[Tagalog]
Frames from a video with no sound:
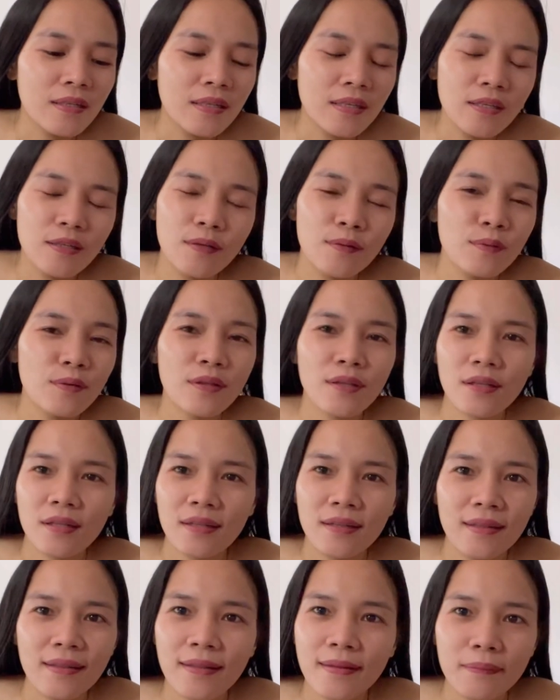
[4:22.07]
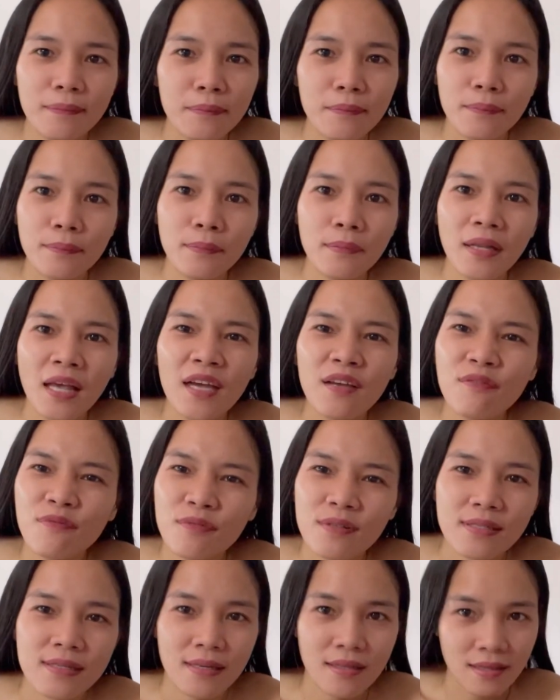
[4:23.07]
you know, life
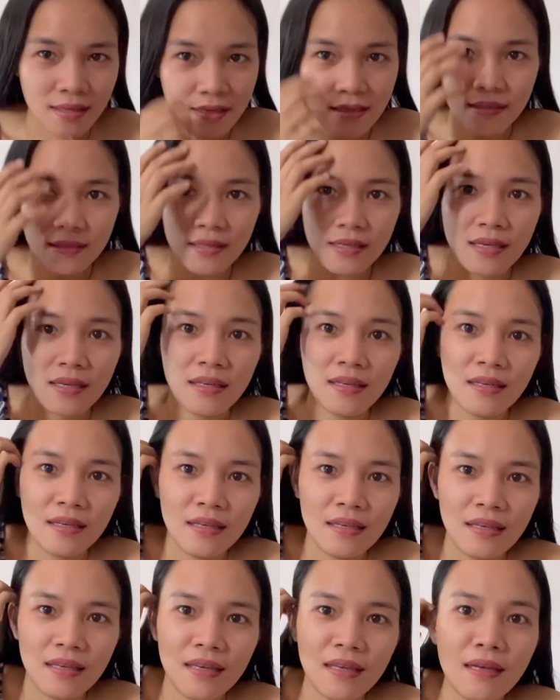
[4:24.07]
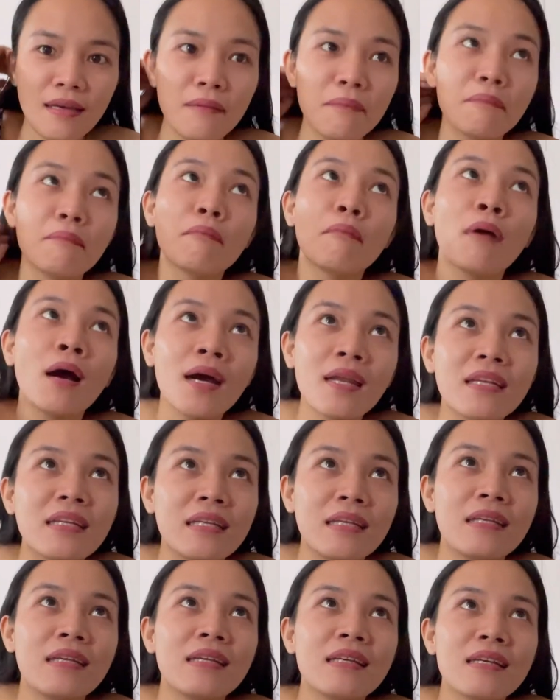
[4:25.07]
is not easy. And
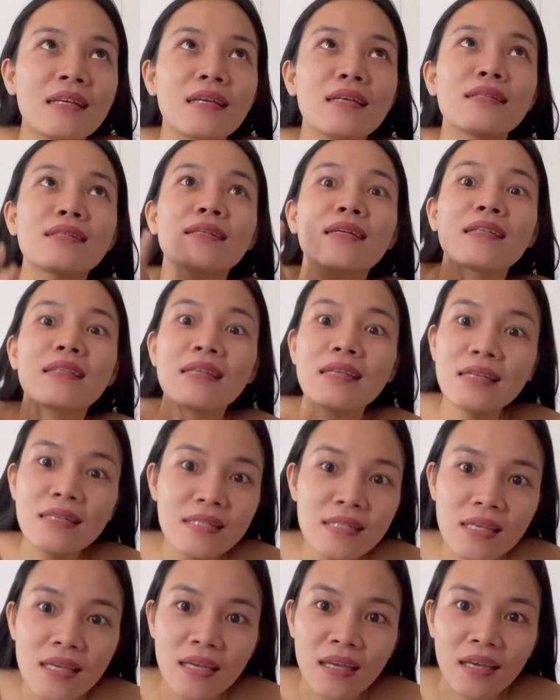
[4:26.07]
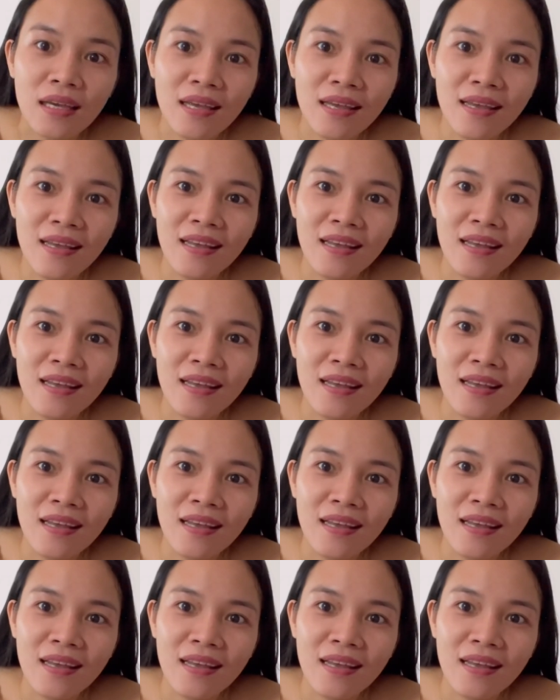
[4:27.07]
money is not easy.